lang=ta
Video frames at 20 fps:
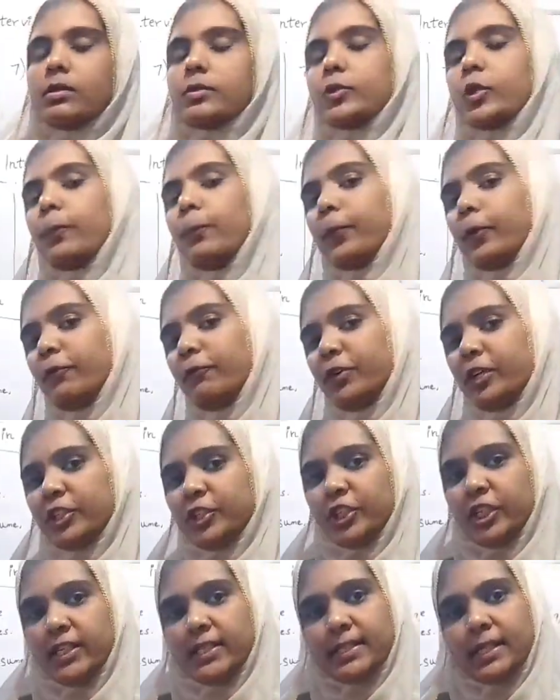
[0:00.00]
ஸோ
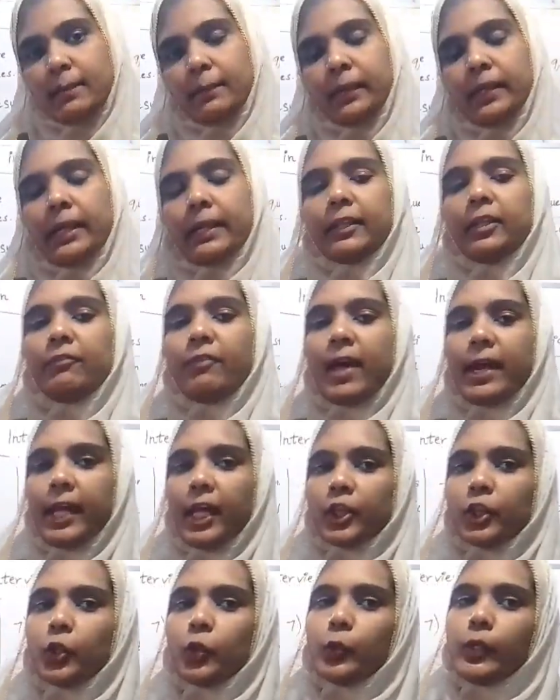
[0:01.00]
ப்ரொஃபஷனலிசம்ங்கிறது வேற
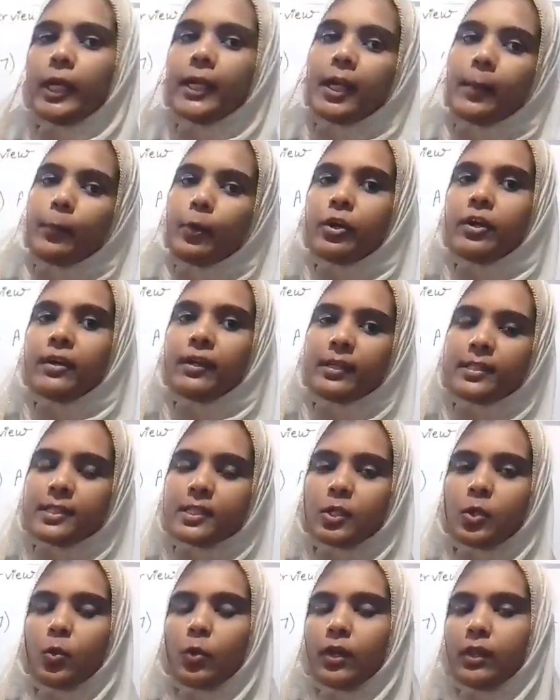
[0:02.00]
எதுவும் இல்லை நம்மளோட ட்ரெஸ்
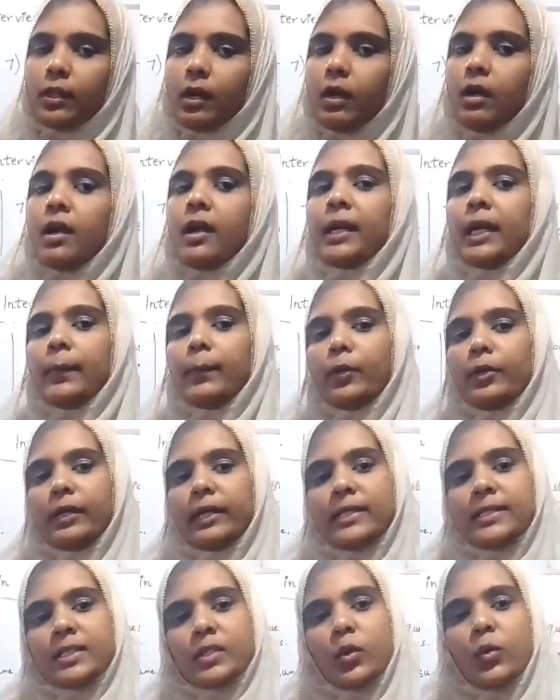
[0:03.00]
கோடு தான் நம்மளோட
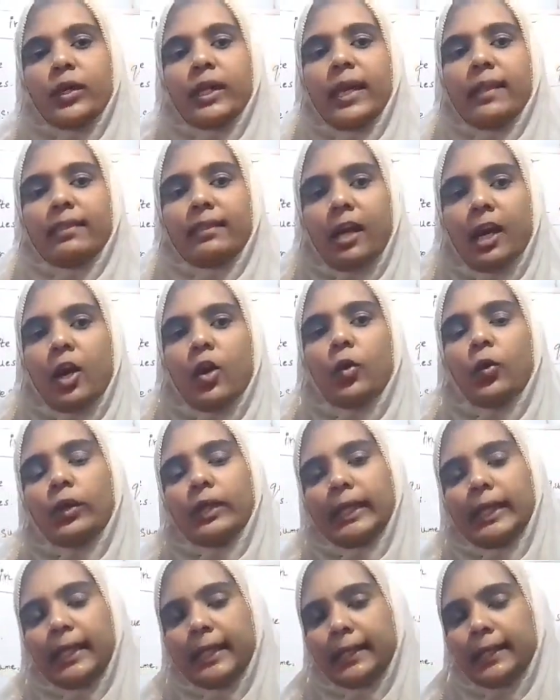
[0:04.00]
ட்ரெஸ் கோடு எந்த அளவுக்கு
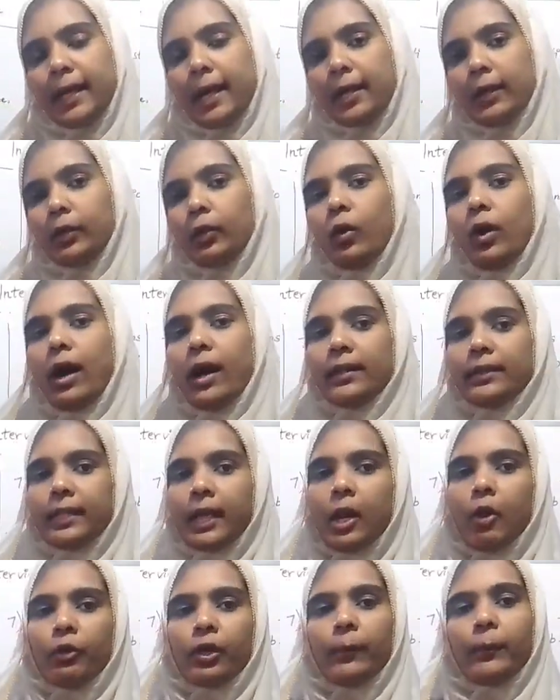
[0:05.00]
நீட்டாக இருக்கோ அந்த
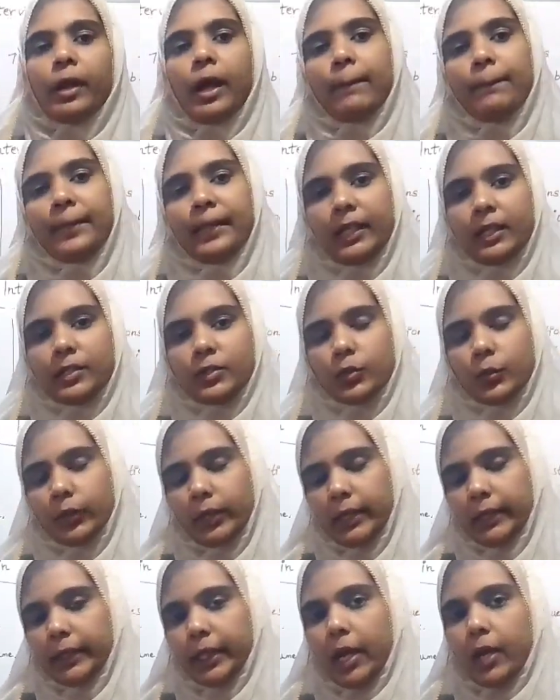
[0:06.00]
அளவுக்கு நம்மளோட அப்பீரியன்ஸும்
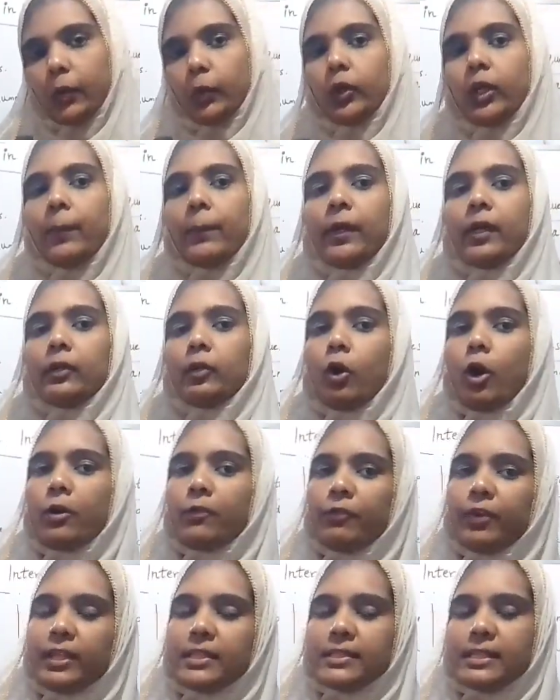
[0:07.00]
நீட்டாக இருக்கும் நம்ம
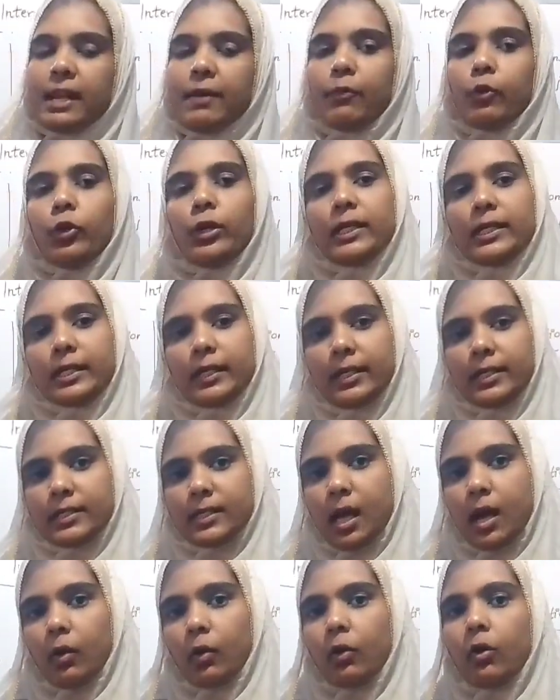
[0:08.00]
கான்ஃபிடன்ஸ் லெவலும் இன்க்ரீஸ்
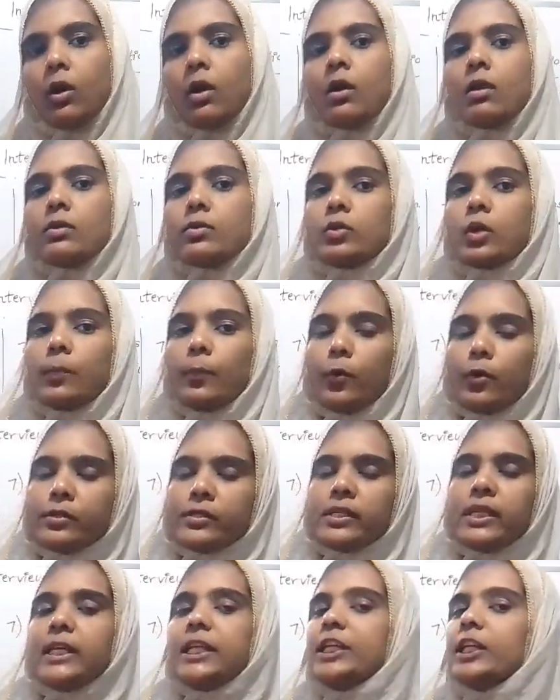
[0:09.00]
ஆகும் ஸோ
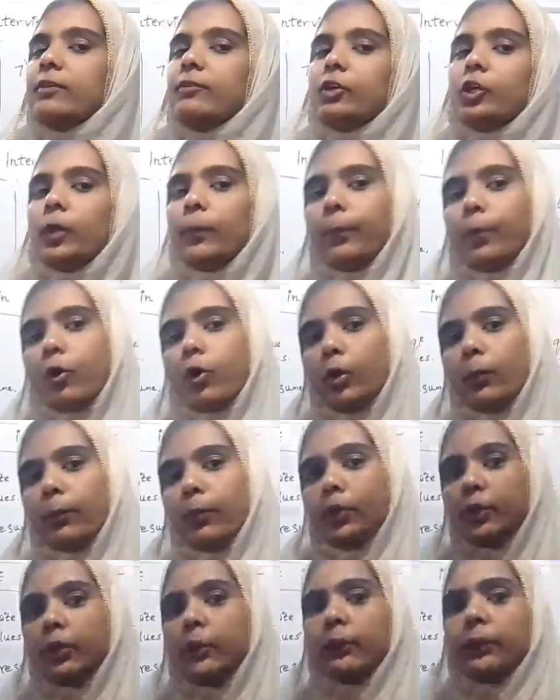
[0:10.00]
மோஸ்ட்லி இன்டர்வியூக்கு
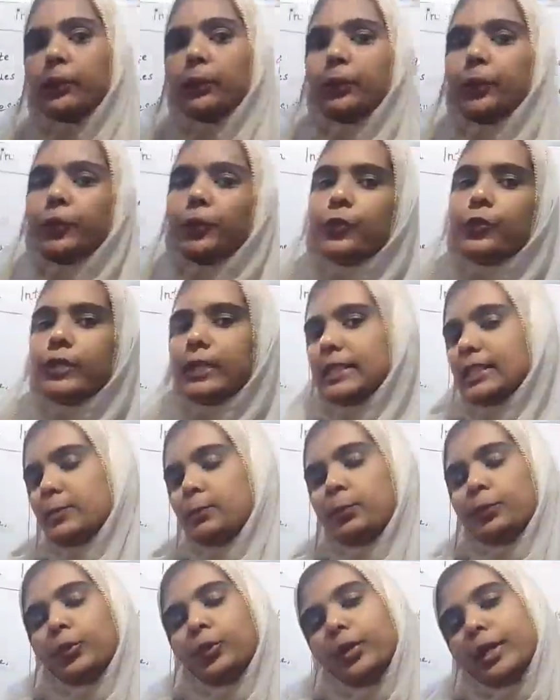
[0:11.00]
போகும்போது நியூ ட்ரெஸ்
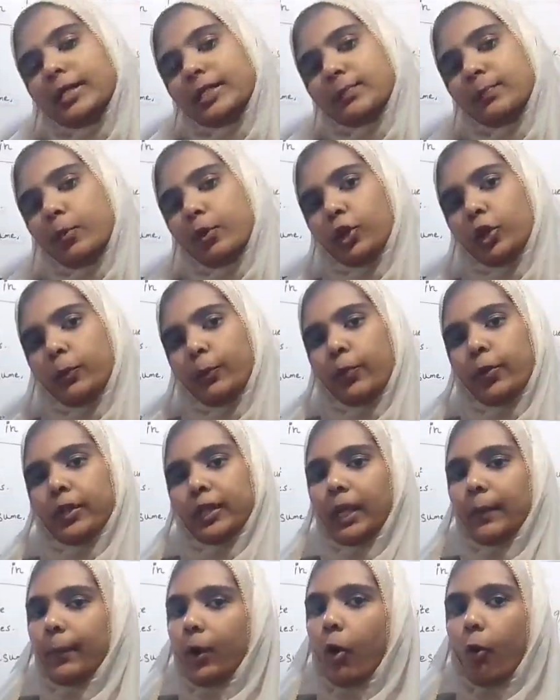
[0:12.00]
புது ட்ரெஸ் போட்டு
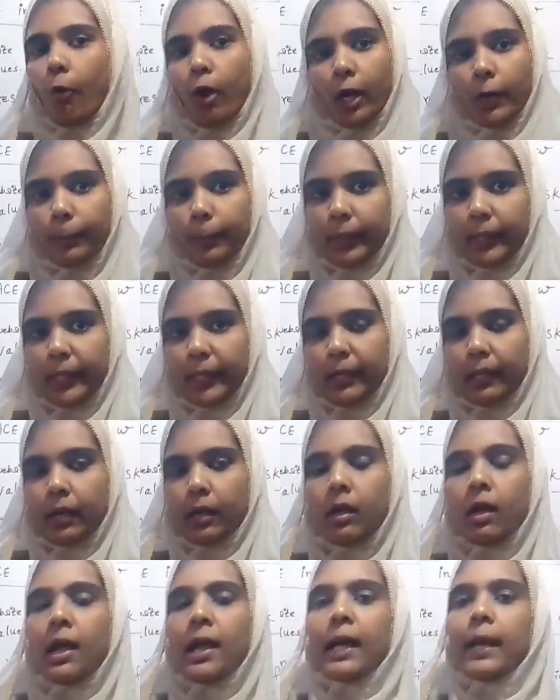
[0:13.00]
போகிறத நம்ம அவாய்ட்
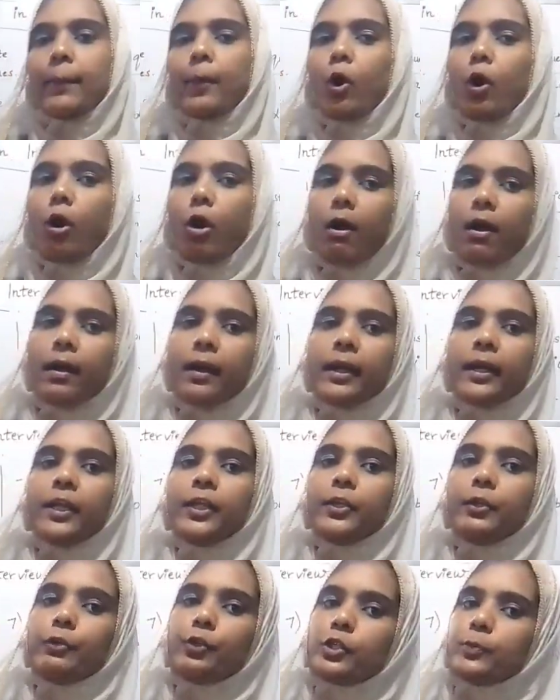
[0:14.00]
பண்ணிக்கலாம் நம்ம ஆல்ரெடி
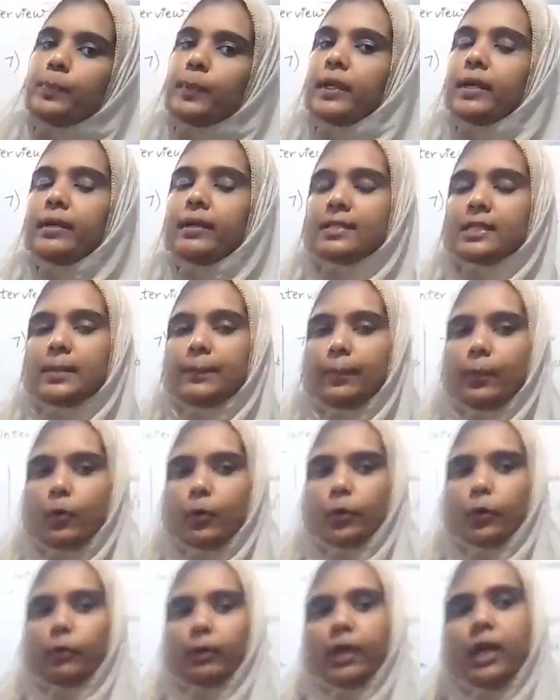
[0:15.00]
யூஸ் பண்ண ட்ரெஸ்ஸை
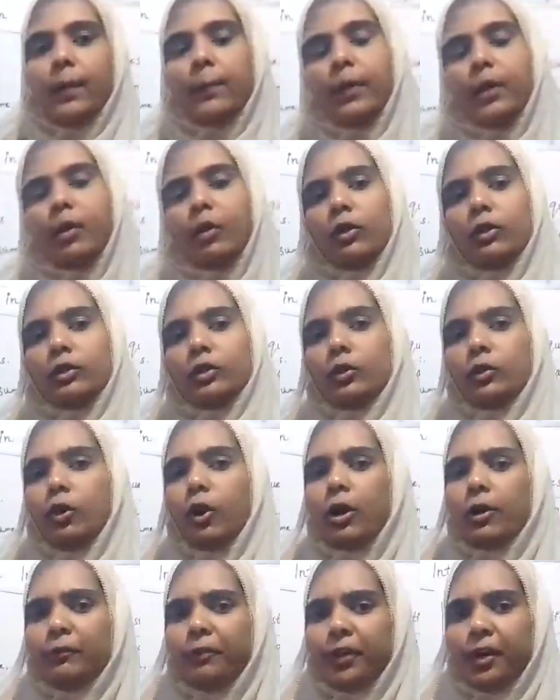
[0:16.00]
போட்டோம்னா நமக்கு கொஞ்சம்
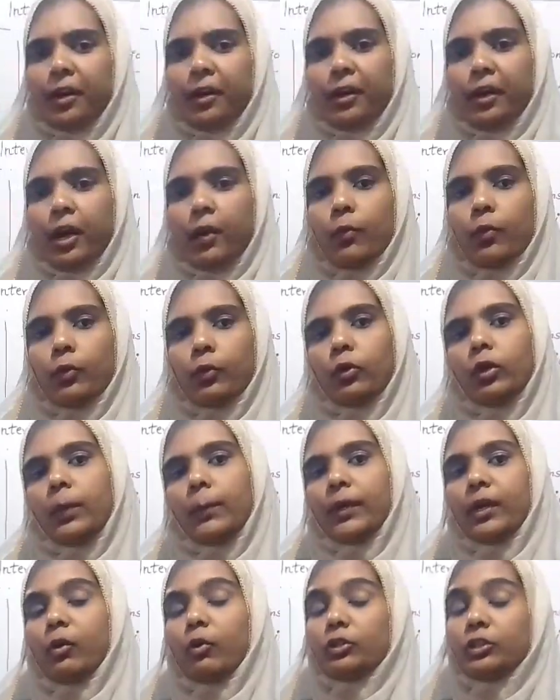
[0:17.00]
கான்ஃபிடென்ட்டாகவும் இருக்கும்
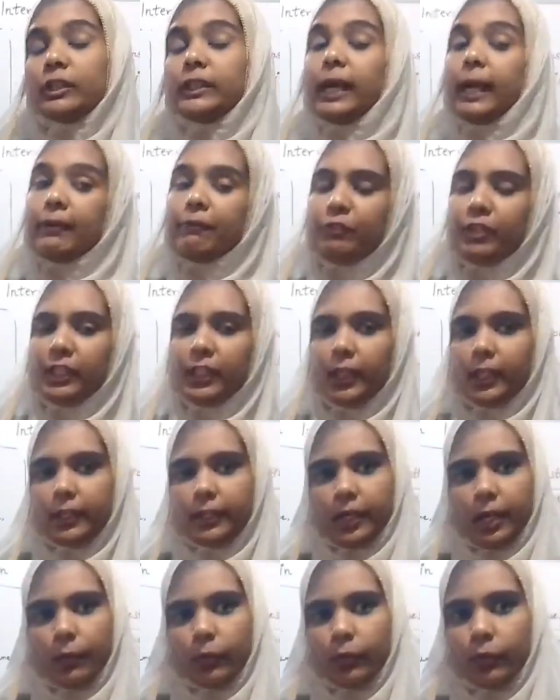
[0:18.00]
நமக்கு கொஞ்சம்
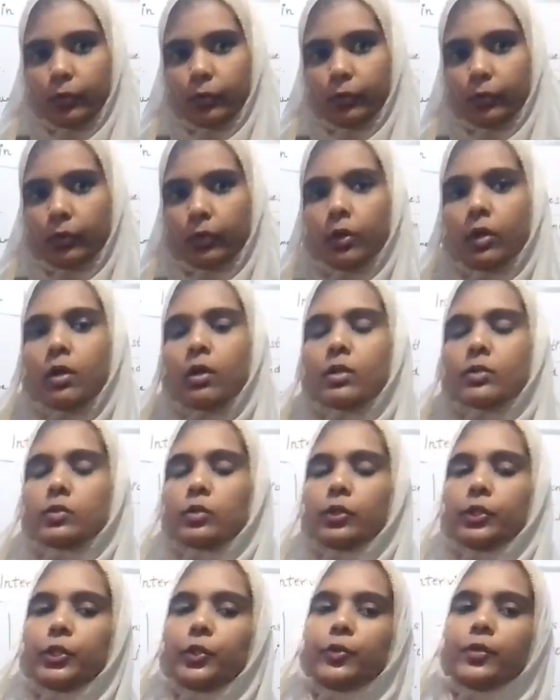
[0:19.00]
கன்வீனியன்ட்டாகவும் இருக்கும் ஸோ
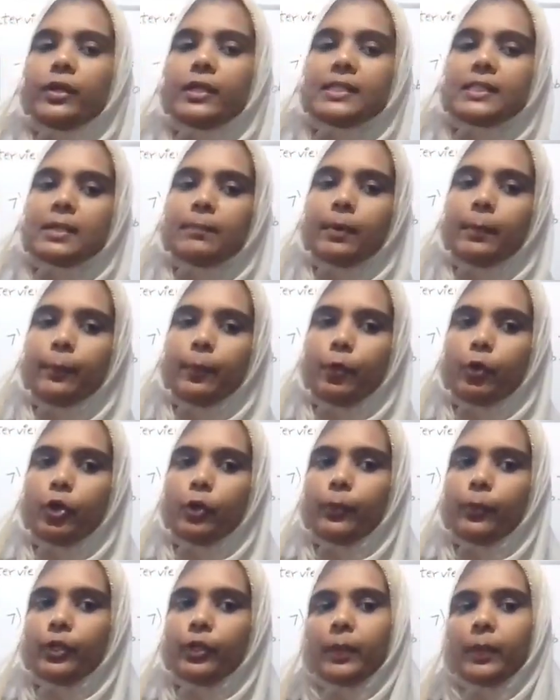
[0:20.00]
நியூ ட்ரெஸ் நம்ம
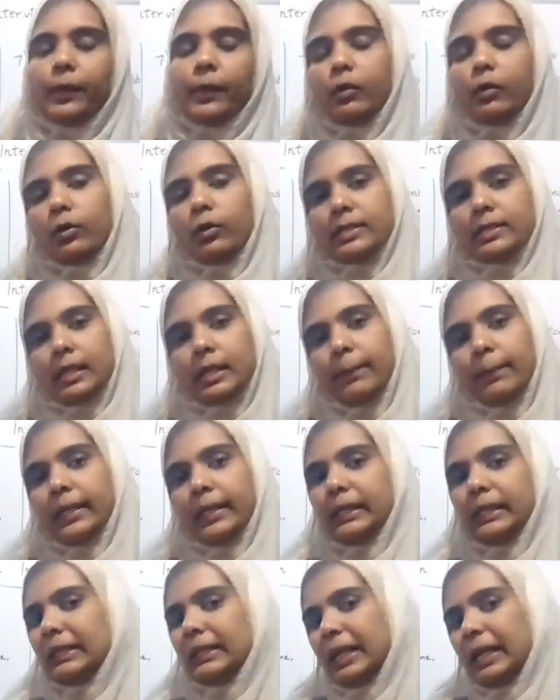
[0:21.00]
போடும்போது நமக்கு ஒரு சில
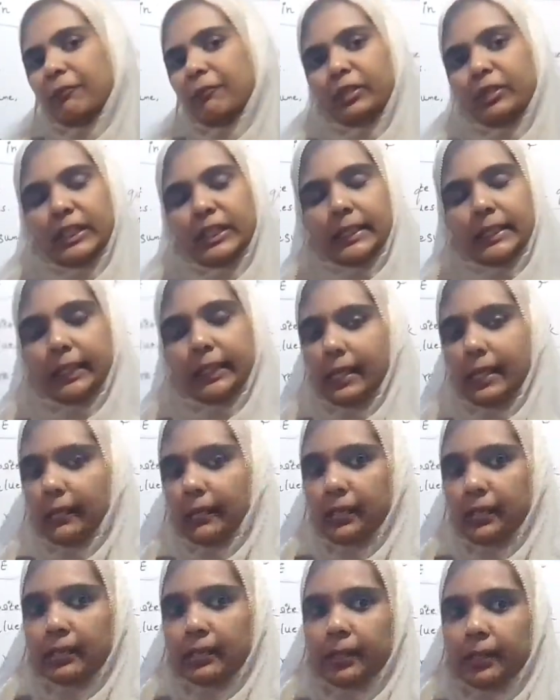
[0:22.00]
பேருக்கு அது கன்வீனியன்ட்டாக
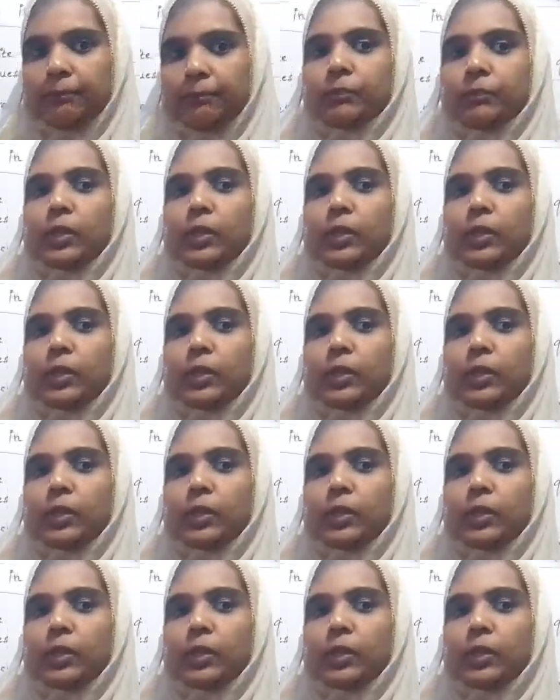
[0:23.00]
இருக்காது